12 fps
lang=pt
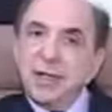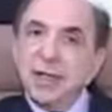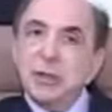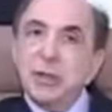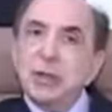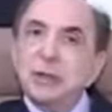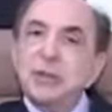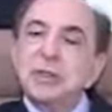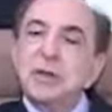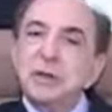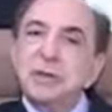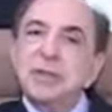de
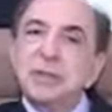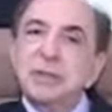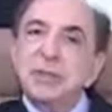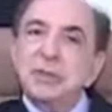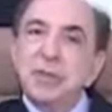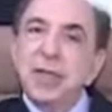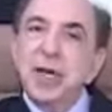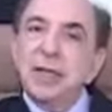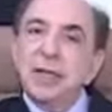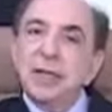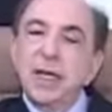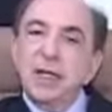situações que vão ser
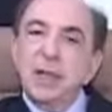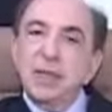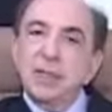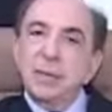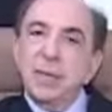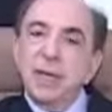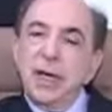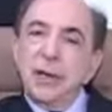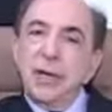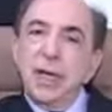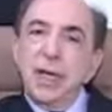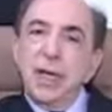mencionadas nesse
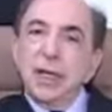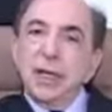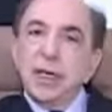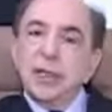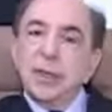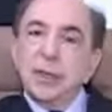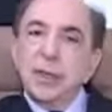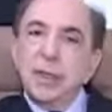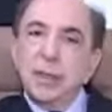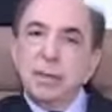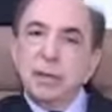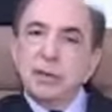seminário e que aqui eu
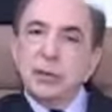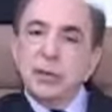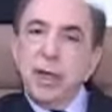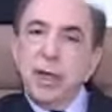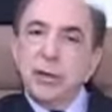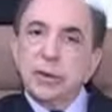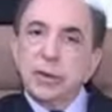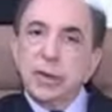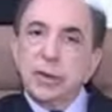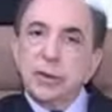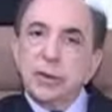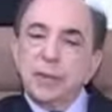queria mencionar o
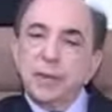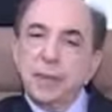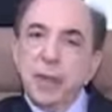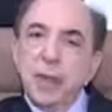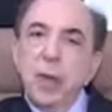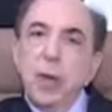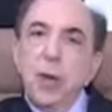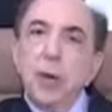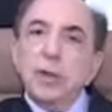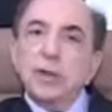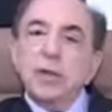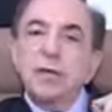seguinte.
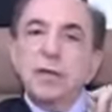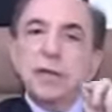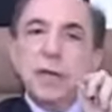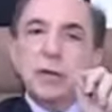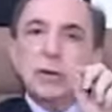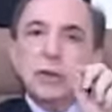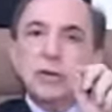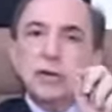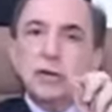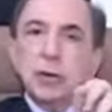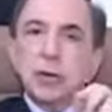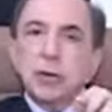O que você fizer com suas
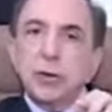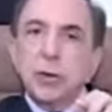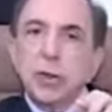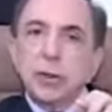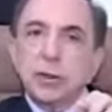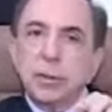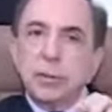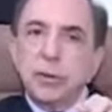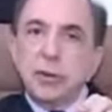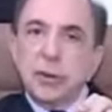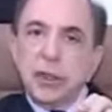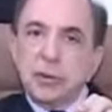24 horas, amigo,
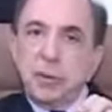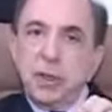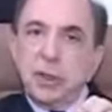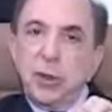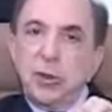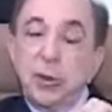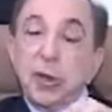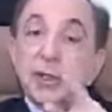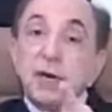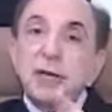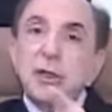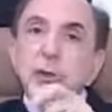telespectador, é você
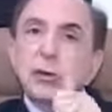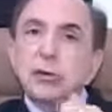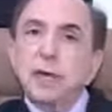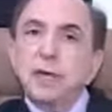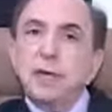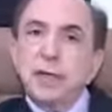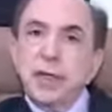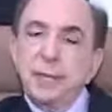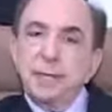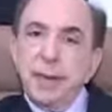está fazendo com sua vida.